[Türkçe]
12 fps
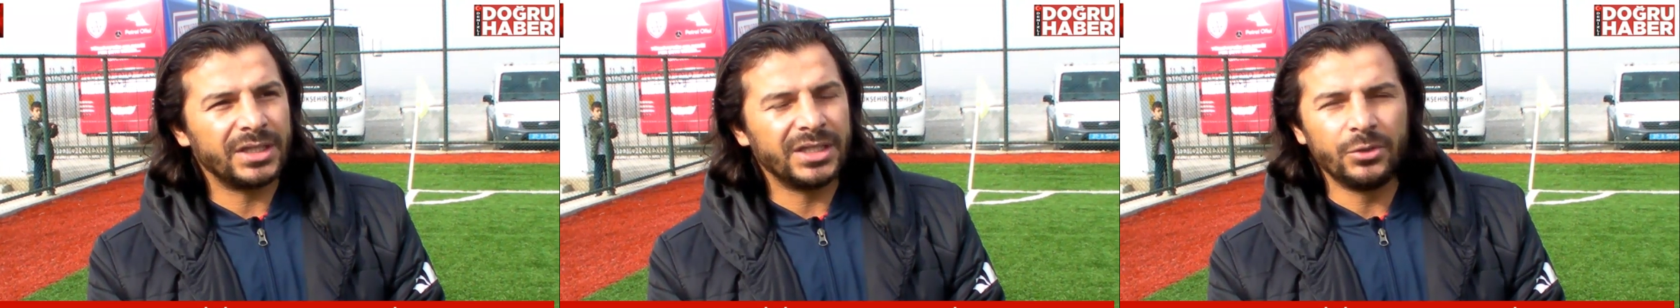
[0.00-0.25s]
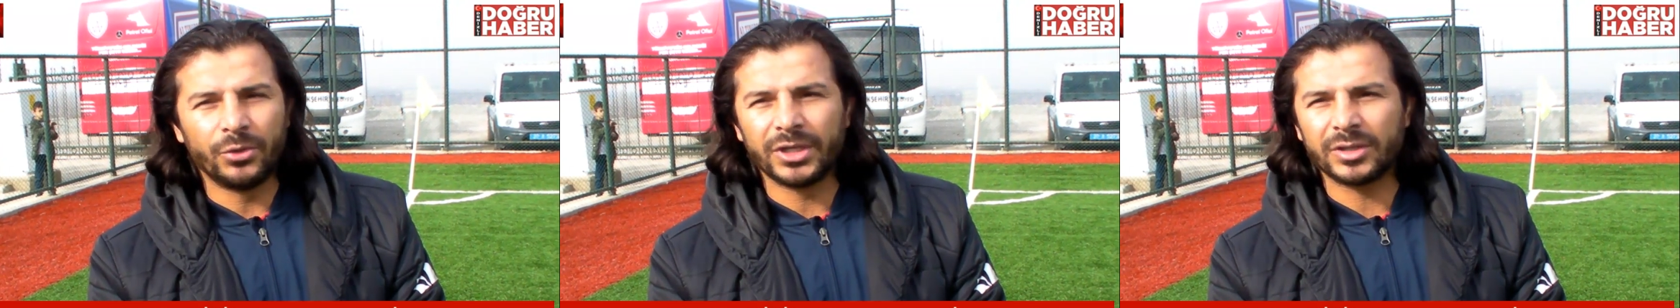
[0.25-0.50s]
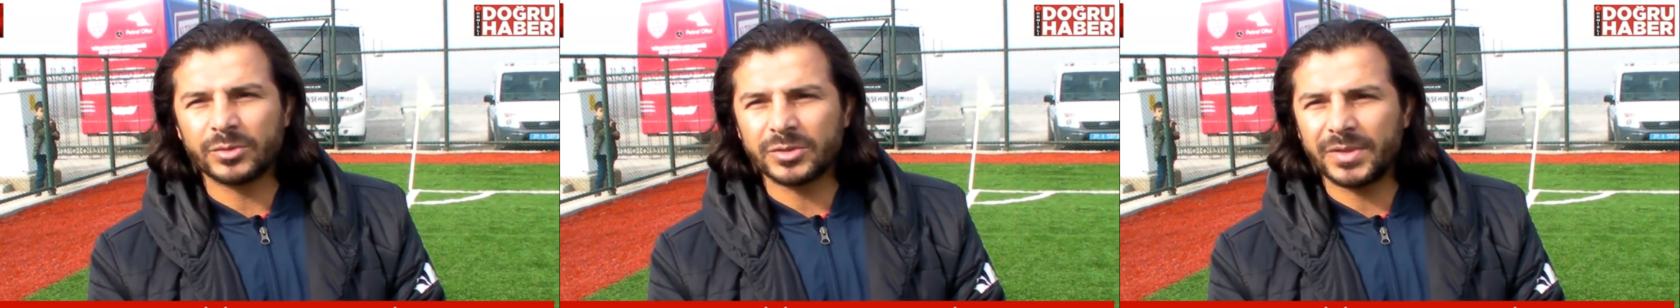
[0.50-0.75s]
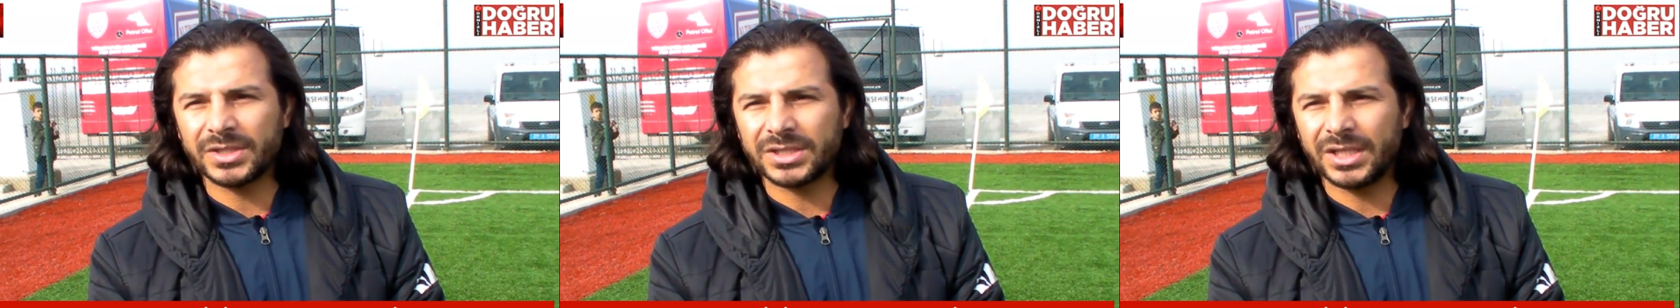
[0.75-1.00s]
iyi oynadığımız
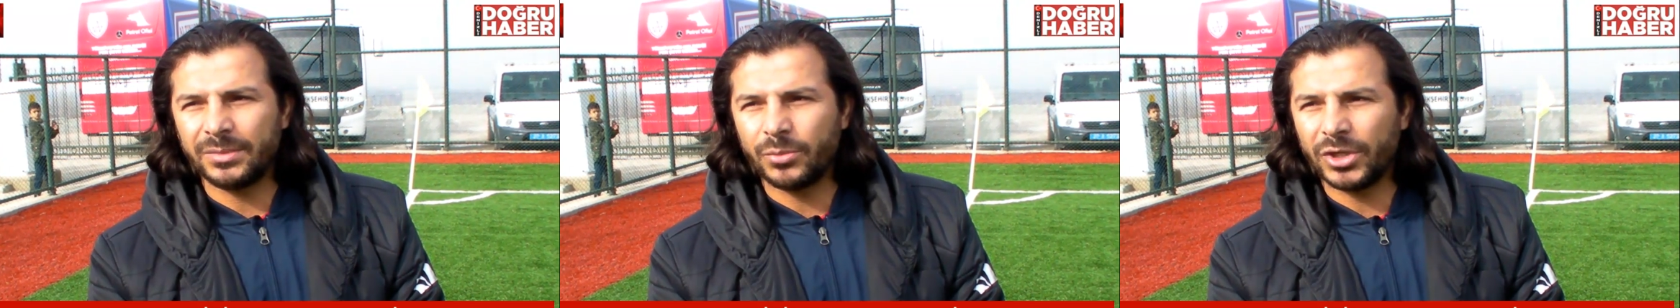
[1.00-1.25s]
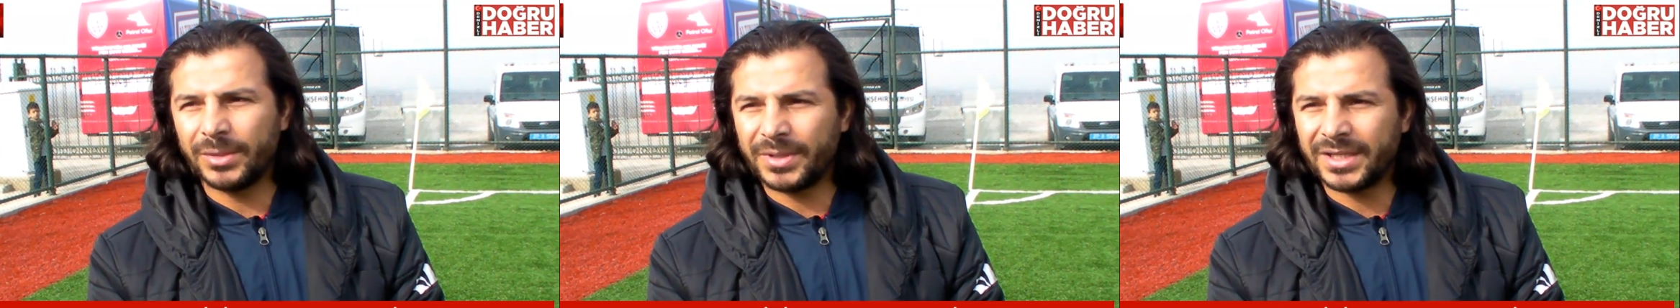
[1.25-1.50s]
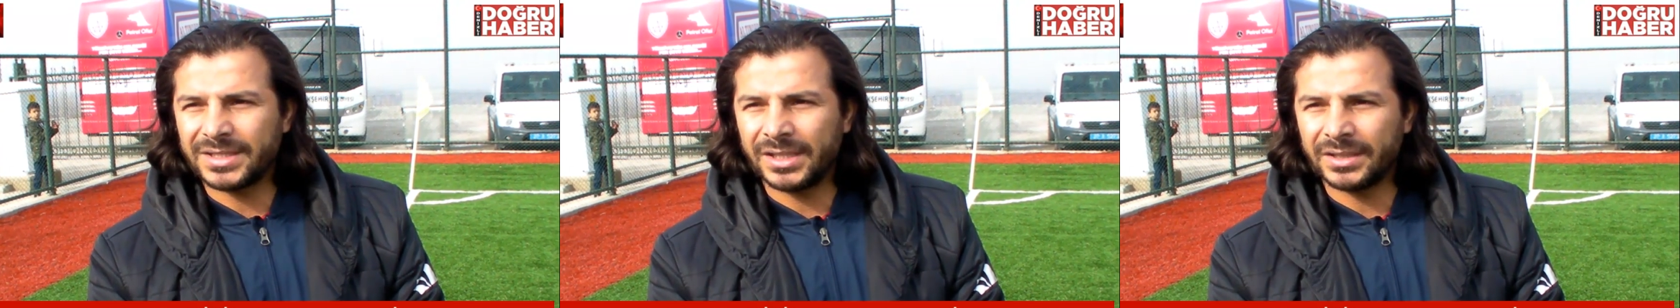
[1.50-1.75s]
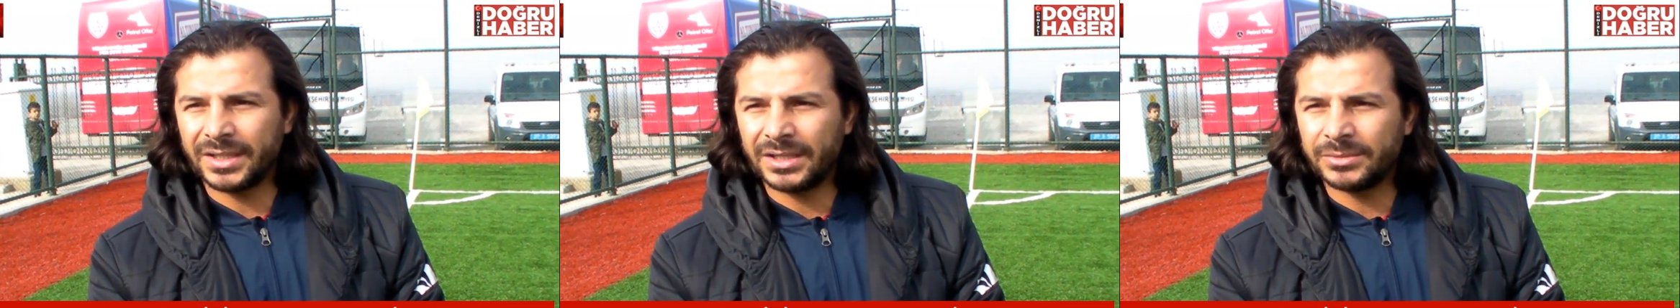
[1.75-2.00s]
maçta böyle bireysel
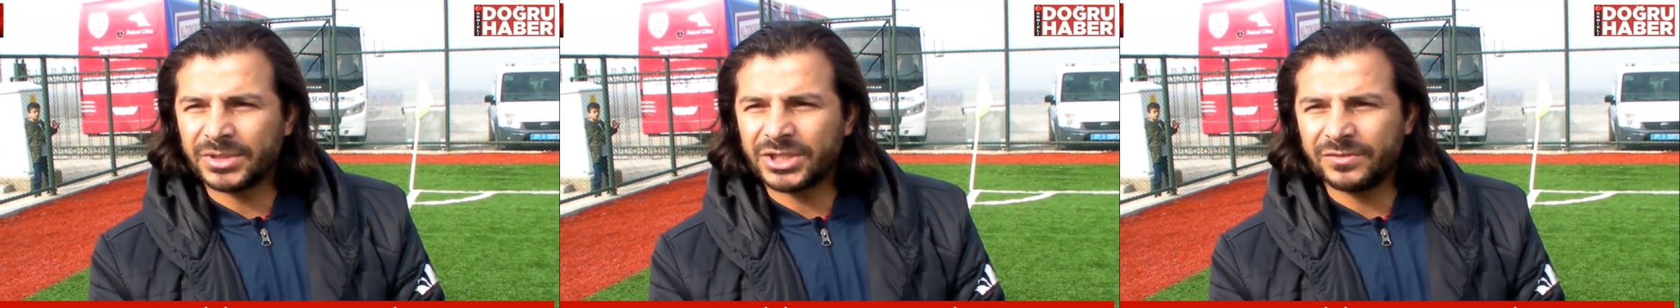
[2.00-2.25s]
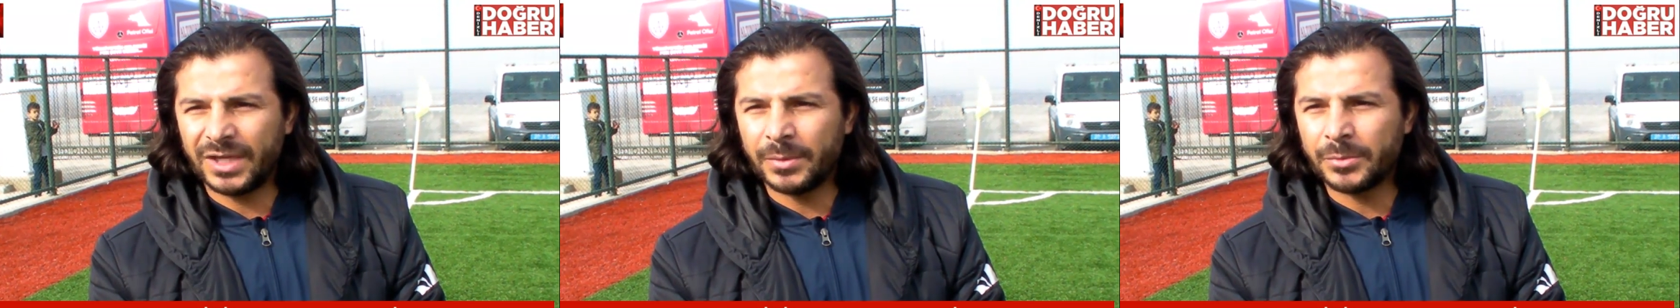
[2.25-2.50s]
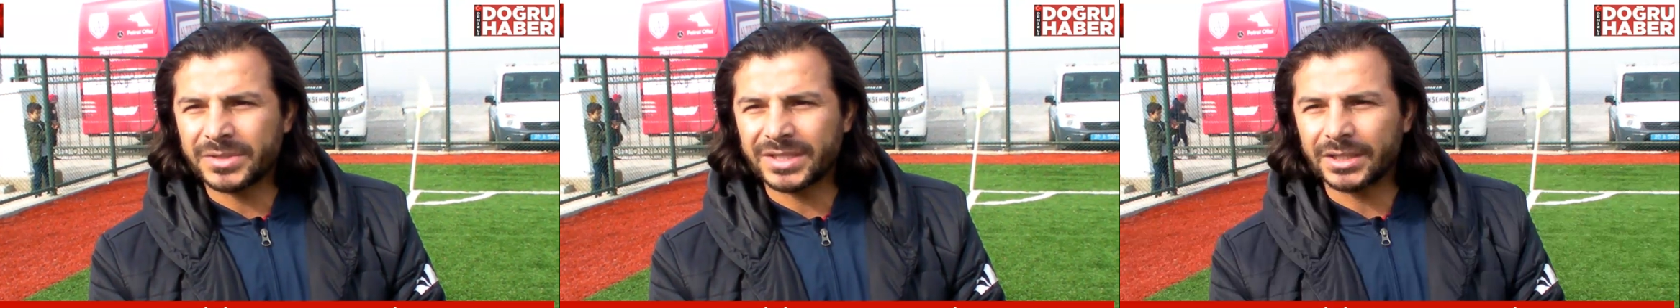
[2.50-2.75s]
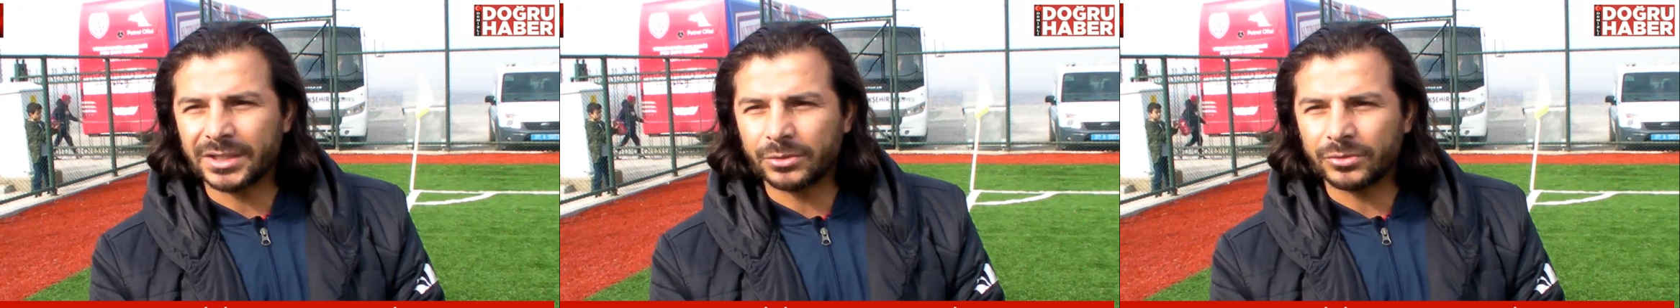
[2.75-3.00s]
hatalarla maçı vermemiz
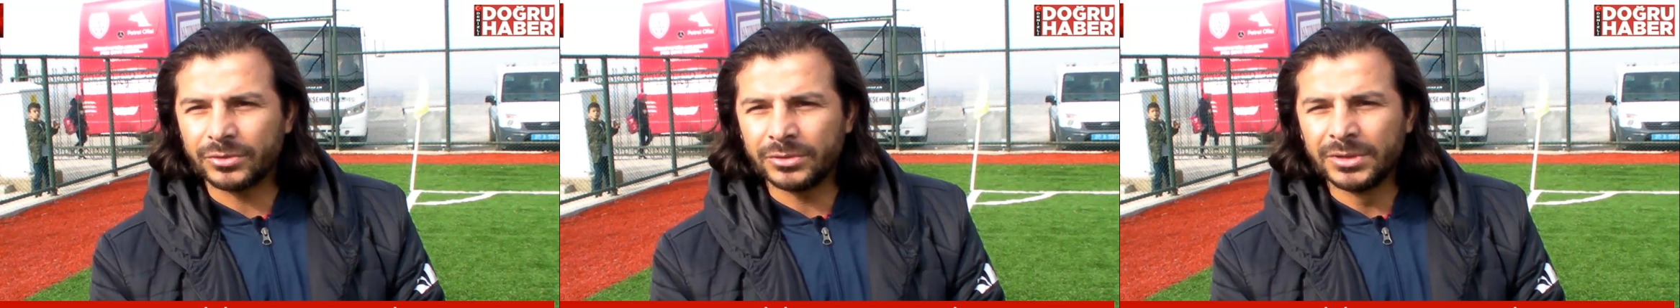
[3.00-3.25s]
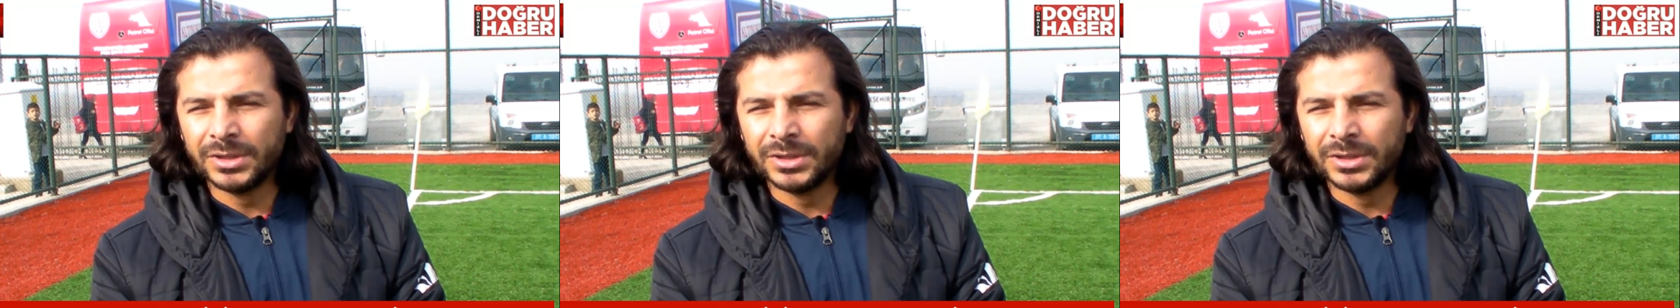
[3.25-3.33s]
gerekiyordu.